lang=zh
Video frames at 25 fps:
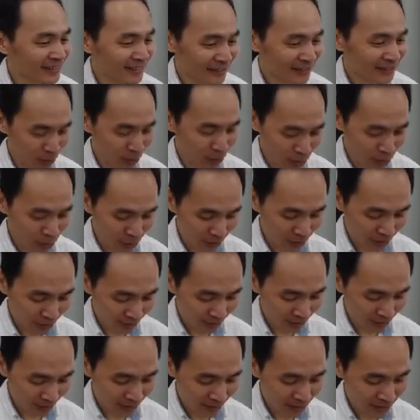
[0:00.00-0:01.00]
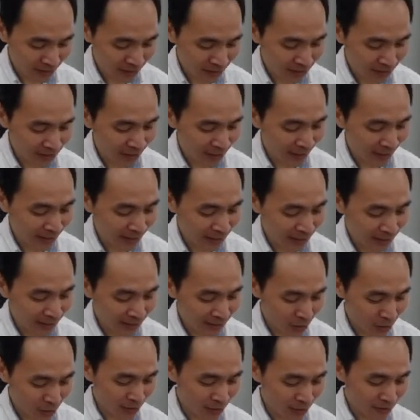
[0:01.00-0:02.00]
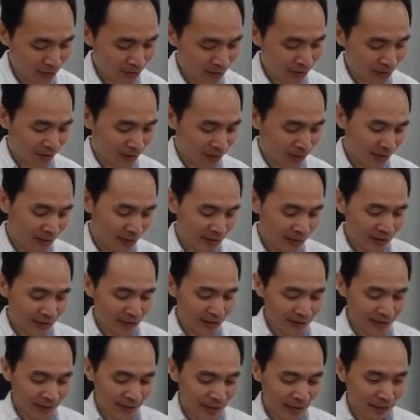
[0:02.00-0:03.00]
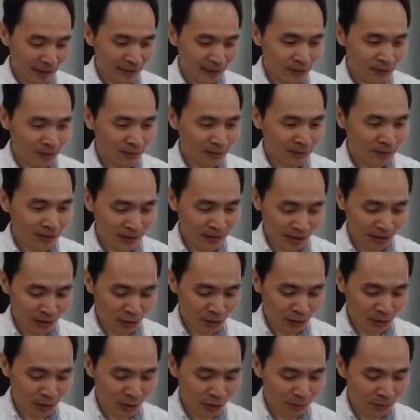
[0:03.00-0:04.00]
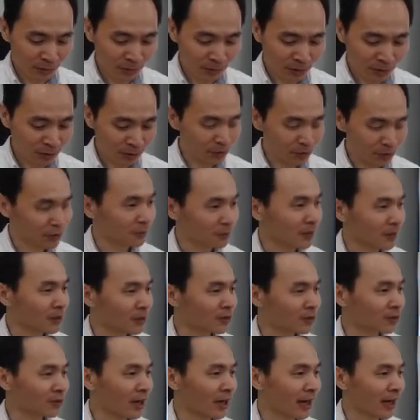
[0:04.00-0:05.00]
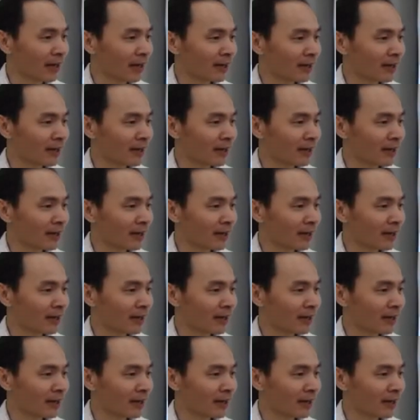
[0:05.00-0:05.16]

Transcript: 就是你可以自己拆，所以这个它线就会从屁股这边出来，